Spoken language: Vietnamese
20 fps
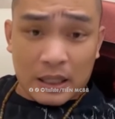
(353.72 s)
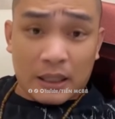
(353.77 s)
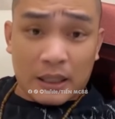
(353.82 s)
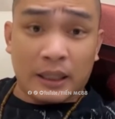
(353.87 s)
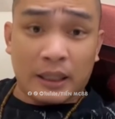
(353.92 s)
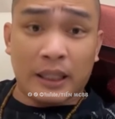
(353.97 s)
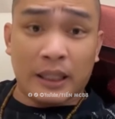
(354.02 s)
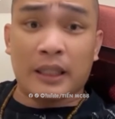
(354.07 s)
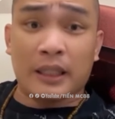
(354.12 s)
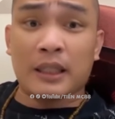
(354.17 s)

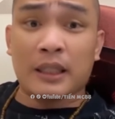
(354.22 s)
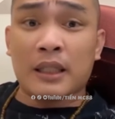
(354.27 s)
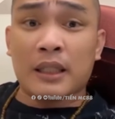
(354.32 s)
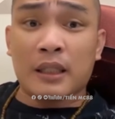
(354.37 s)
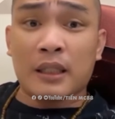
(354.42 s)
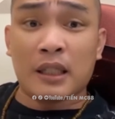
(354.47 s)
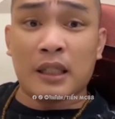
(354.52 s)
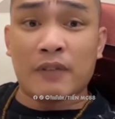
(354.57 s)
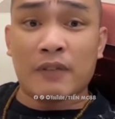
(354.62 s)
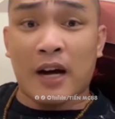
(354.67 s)
thì
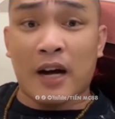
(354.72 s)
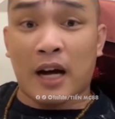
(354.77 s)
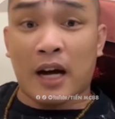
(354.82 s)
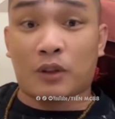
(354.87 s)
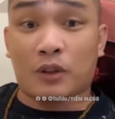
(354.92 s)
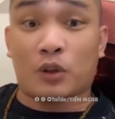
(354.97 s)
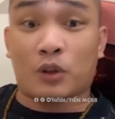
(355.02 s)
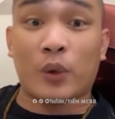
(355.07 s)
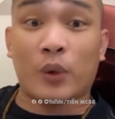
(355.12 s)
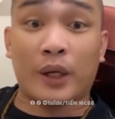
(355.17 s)
người vợ
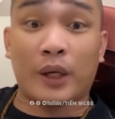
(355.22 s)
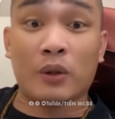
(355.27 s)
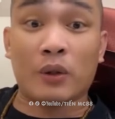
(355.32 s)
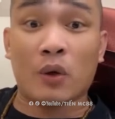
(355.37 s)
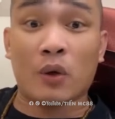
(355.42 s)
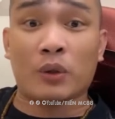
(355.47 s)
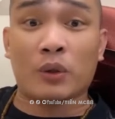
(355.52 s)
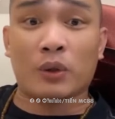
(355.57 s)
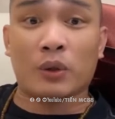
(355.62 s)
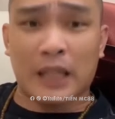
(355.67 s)
chuyển
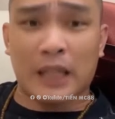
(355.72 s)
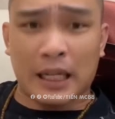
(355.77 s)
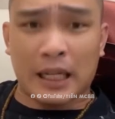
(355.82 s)
ngôi cho nhà